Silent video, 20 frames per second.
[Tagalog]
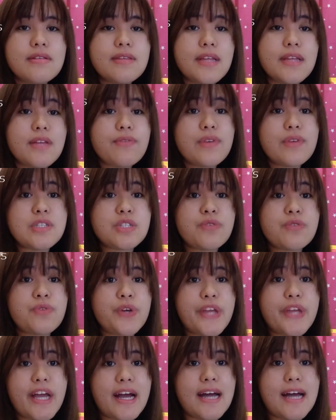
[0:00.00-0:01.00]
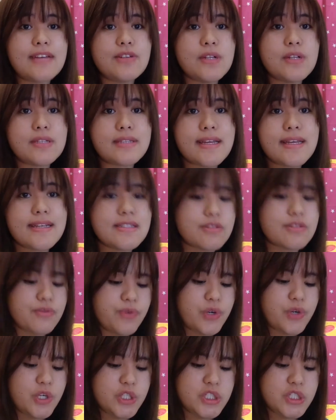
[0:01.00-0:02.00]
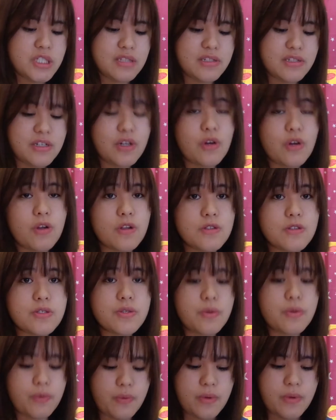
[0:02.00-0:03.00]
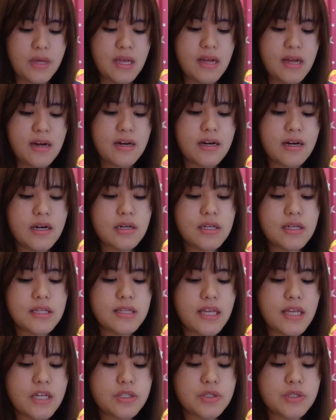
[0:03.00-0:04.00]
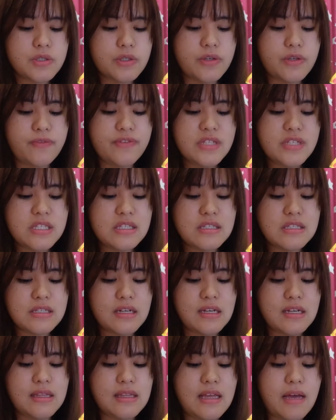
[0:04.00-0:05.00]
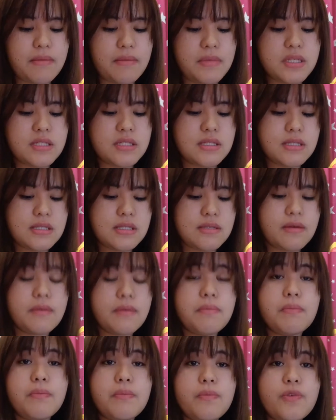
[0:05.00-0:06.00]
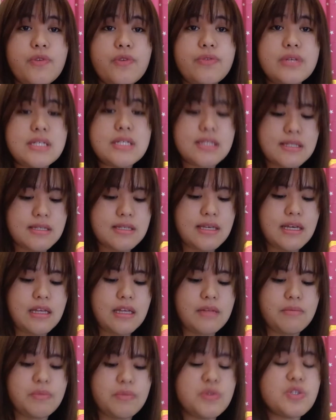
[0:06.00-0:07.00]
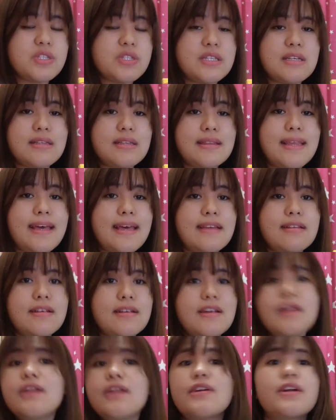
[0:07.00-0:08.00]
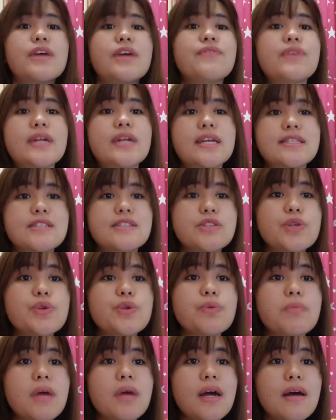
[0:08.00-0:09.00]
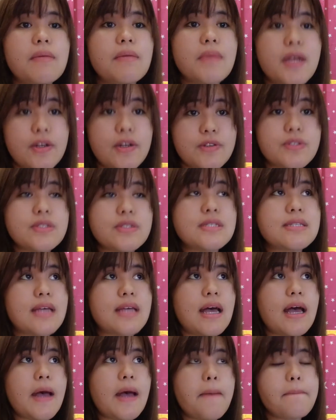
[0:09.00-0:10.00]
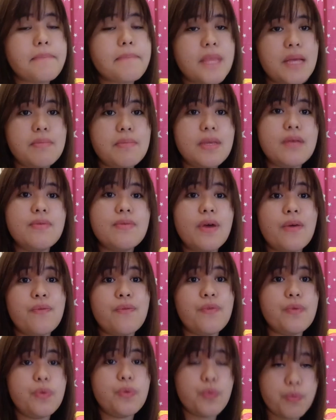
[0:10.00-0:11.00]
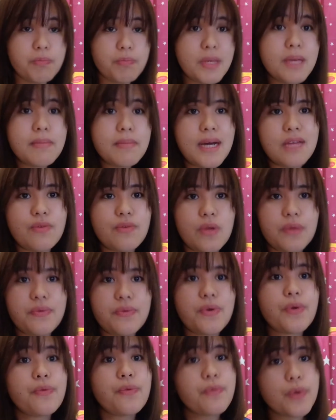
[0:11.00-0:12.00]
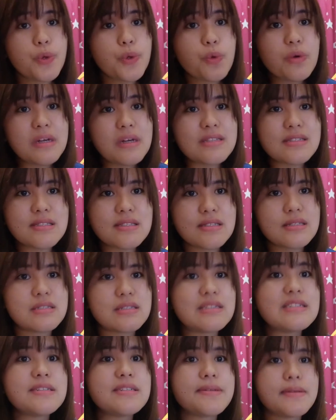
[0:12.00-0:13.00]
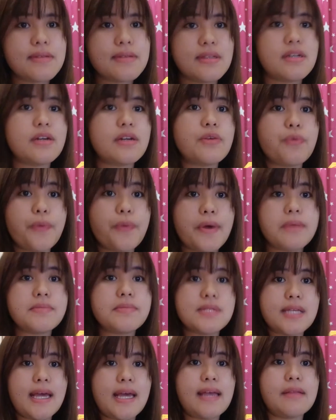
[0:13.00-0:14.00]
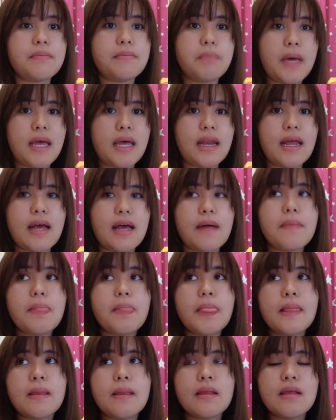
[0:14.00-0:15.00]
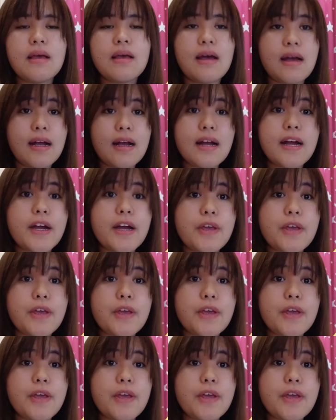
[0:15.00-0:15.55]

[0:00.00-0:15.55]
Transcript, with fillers: nonfiction for young adult and for children also, architecture, business economics, movies, and music then reference. Yun yung mga meron sa Big Web Big Bad Wolf or you can search their website para hanggang